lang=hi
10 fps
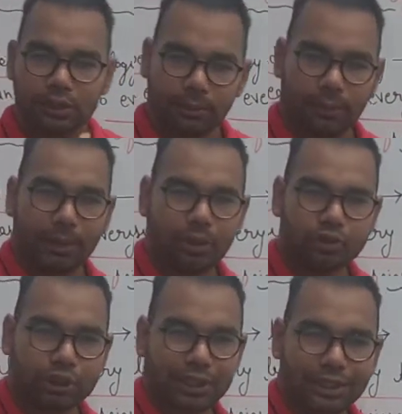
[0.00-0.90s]
जब हमें
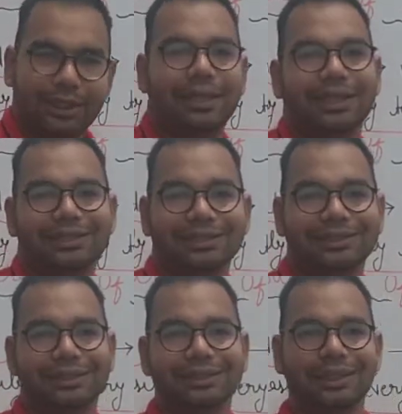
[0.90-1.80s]
आवश्यकता नहीं है किसी
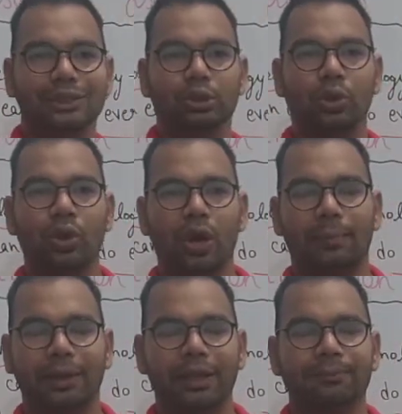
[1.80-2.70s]
चीज़ की तो
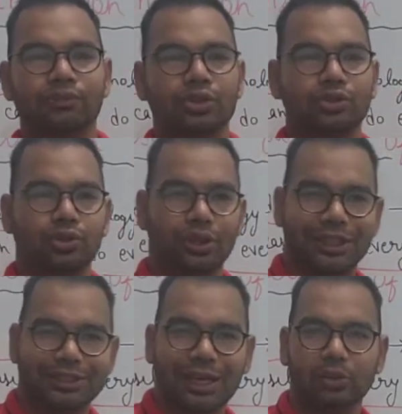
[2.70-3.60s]
हमें जो
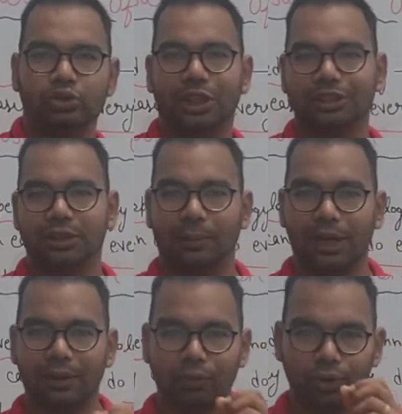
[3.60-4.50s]
नेचर है उसका
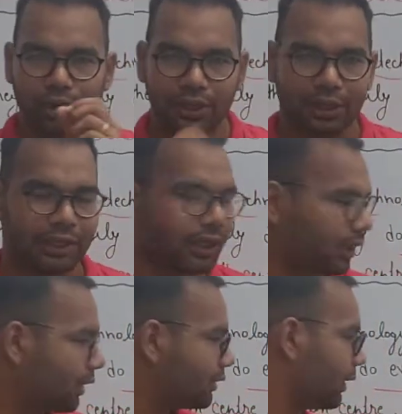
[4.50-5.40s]
इस्तेमाल है वो नहीं
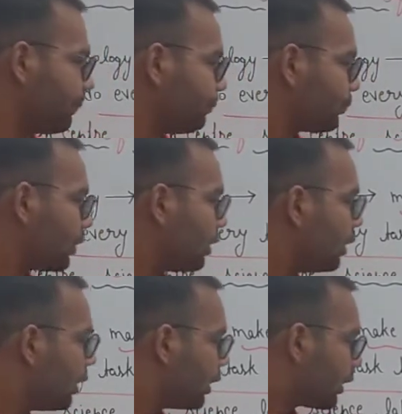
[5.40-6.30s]
करना चाहिए
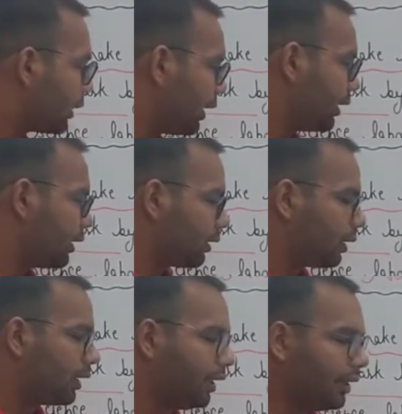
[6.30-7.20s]
ग्रीन
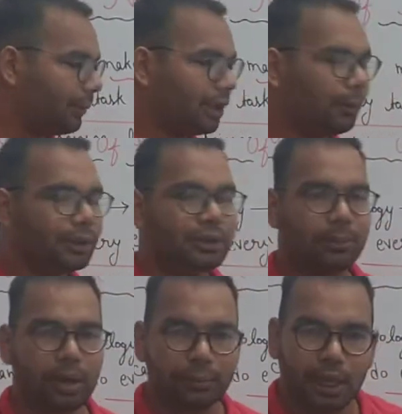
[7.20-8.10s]
ग्रीन का मतलब है
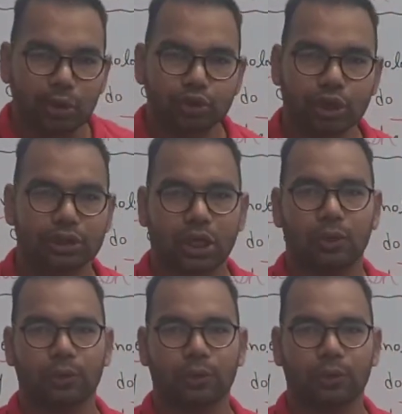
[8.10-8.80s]
जब हमें आवश्यकता